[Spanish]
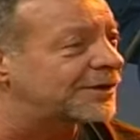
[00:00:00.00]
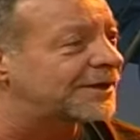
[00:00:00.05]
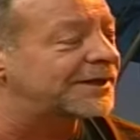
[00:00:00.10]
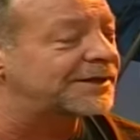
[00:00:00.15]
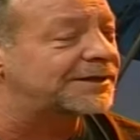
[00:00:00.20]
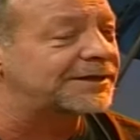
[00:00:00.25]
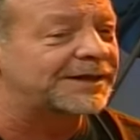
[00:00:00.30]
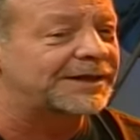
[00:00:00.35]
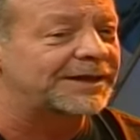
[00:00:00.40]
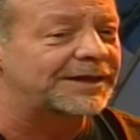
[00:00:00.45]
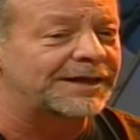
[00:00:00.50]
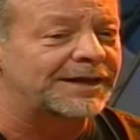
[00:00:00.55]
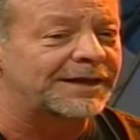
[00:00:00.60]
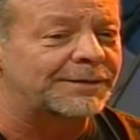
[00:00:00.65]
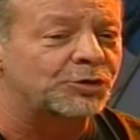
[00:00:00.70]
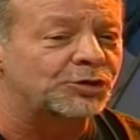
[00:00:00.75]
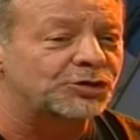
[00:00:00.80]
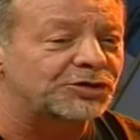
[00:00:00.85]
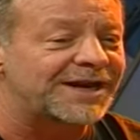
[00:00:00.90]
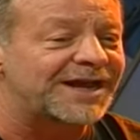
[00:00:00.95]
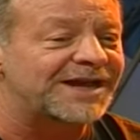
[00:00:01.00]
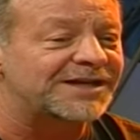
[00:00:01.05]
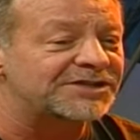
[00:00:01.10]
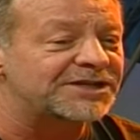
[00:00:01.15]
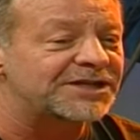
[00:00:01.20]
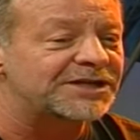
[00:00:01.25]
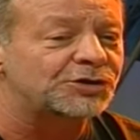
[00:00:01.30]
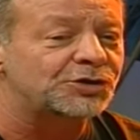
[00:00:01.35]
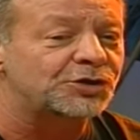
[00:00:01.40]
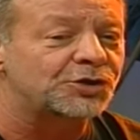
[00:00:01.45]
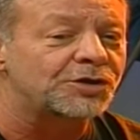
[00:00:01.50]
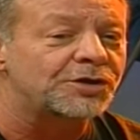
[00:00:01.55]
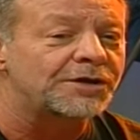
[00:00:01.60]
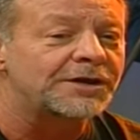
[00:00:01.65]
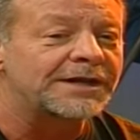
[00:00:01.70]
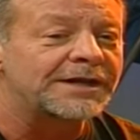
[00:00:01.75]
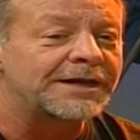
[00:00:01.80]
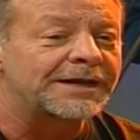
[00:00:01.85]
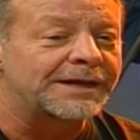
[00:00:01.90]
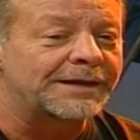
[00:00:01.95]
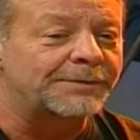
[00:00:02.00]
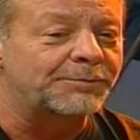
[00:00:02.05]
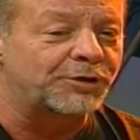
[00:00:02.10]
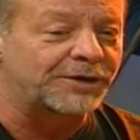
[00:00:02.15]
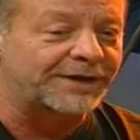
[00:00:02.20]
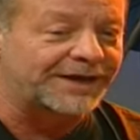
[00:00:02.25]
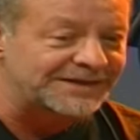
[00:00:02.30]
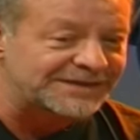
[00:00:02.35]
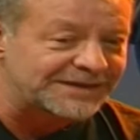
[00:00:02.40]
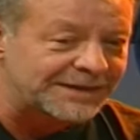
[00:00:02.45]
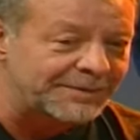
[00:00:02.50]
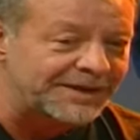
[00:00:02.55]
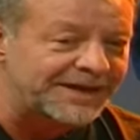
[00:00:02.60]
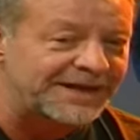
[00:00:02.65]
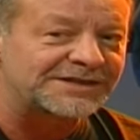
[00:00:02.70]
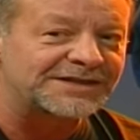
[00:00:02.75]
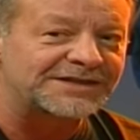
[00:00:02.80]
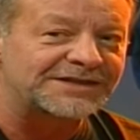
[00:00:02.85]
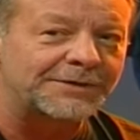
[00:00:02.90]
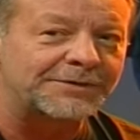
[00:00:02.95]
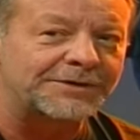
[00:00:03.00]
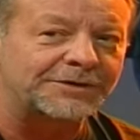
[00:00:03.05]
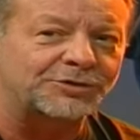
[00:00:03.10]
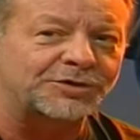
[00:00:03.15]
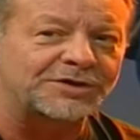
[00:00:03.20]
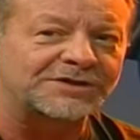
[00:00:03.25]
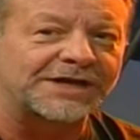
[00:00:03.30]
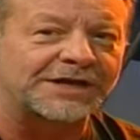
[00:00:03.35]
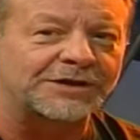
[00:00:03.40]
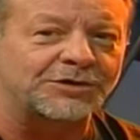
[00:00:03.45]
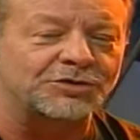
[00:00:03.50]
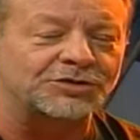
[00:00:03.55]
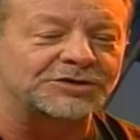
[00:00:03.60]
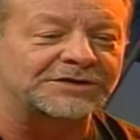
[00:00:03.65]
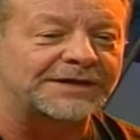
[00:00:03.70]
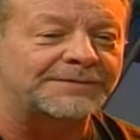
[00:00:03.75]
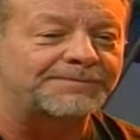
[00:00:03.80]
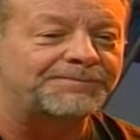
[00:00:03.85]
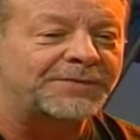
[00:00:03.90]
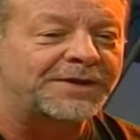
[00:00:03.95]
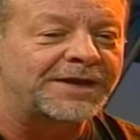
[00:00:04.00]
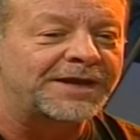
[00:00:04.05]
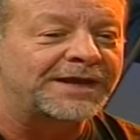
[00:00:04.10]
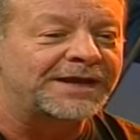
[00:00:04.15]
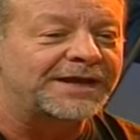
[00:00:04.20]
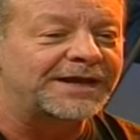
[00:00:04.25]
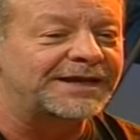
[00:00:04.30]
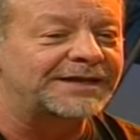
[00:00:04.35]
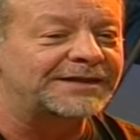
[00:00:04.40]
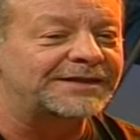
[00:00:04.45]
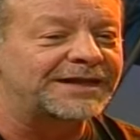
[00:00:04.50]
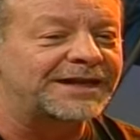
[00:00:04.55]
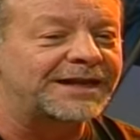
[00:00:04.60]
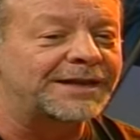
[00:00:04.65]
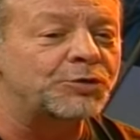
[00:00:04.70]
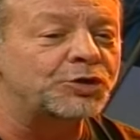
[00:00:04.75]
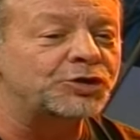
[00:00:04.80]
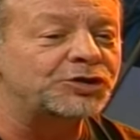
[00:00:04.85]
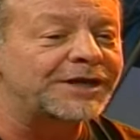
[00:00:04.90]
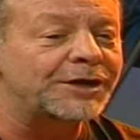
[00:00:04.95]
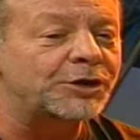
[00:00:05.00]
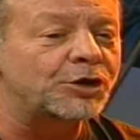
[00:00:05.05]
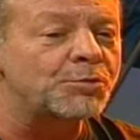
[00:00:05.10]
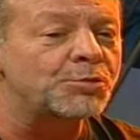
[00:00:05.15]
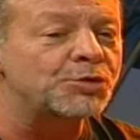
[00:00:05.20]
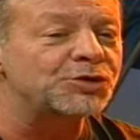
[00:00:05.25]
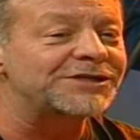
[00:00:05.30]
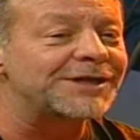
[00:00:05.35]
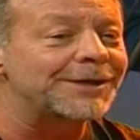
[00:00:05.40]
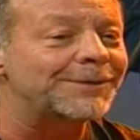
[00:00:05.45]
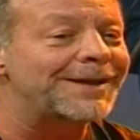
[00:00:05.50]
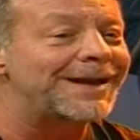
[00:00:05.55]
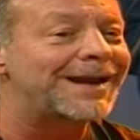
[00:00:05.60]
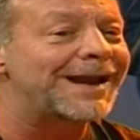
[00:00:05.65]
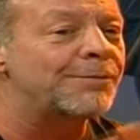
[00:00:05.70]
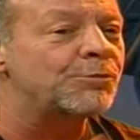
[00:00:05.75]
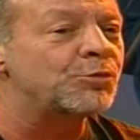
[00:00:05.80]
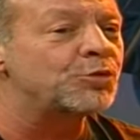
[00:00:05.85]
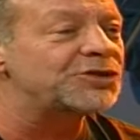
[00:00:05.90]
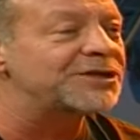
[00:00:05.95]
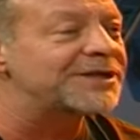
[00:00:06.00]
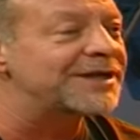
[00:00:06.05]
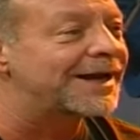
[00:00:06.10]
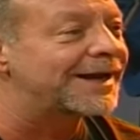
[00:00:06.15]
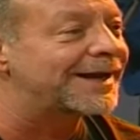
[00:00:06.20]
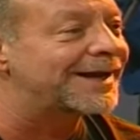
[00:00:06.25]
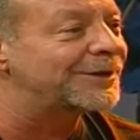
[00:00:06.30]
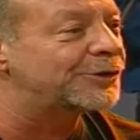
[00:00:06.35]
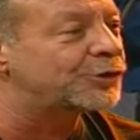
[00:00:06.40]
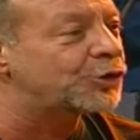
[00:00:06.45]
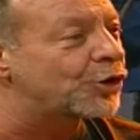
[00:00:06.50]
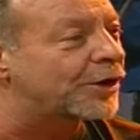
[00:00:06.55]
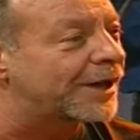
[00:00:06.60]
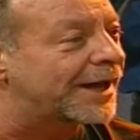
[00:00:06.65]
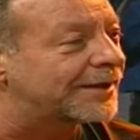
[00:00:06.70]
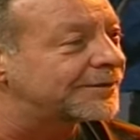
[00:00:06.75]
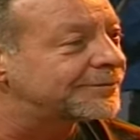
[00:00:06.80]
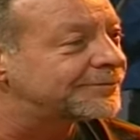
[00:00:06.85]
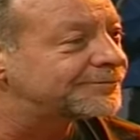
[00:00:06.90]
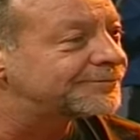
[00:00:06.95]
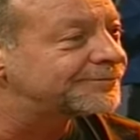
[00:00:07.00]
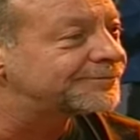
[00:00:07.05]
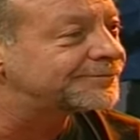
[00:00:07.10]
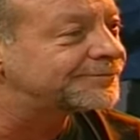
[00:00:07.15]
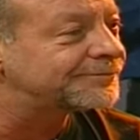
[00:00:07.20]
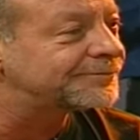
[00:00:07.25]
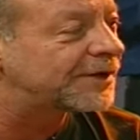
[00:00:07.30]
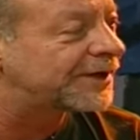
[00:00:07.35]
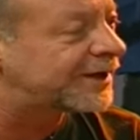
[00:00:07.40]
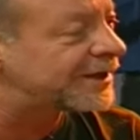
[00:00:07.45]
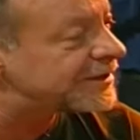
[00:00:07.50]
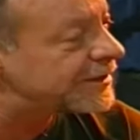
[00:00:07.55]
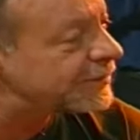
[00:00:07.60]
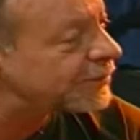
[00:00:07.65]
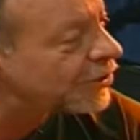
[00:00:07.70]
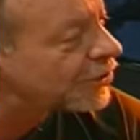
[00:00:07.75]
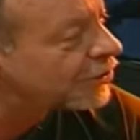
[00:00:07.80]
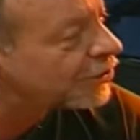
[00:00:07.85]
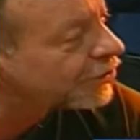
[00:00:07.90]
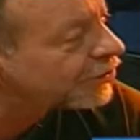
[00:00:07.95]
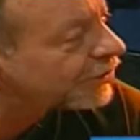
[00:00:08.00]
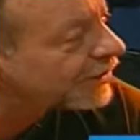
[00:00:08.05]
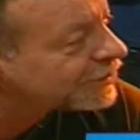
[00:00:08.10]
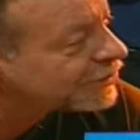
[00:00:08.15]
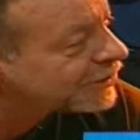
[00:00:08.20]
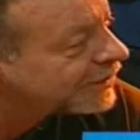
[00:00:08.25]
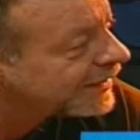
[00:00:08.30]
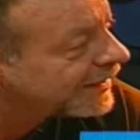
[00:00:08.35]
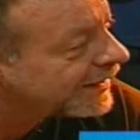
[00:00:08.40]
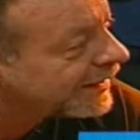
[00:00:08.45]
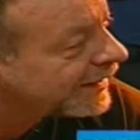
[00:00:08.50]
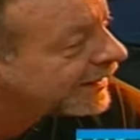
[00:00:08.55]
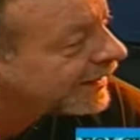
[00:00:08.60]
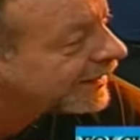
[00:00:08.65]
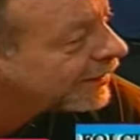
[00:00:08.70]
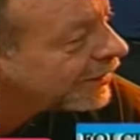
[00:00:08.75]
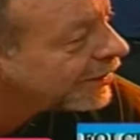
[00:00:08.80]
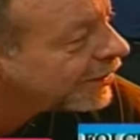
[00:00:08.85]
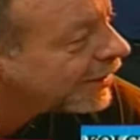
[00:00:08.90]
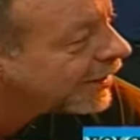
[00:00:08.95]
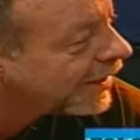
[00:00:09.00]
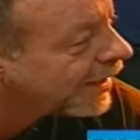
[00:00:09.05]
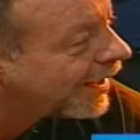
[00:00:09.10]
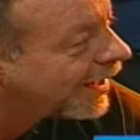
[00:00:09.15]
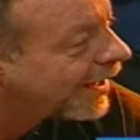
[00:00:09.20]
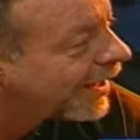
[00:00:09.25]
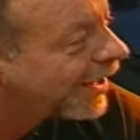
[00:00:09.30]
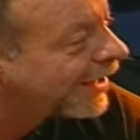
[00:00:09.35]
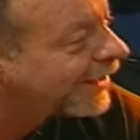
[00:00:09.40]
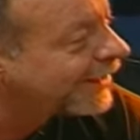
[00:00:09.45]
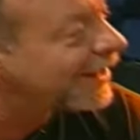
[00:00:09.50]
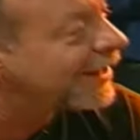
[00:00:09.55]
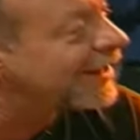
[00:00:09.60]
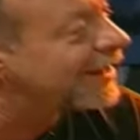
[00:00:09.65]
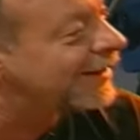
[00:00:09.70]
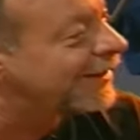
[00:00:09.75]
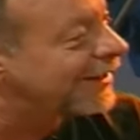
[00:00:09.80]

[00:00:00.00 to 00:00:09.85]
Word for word: Este, le mostré a Sisto, eh, porque él se merece saber todas esas cosas, este, le mostré cómo se ve la música que él toca. ¿Recibió, no? Lo que yo le. Sí, lo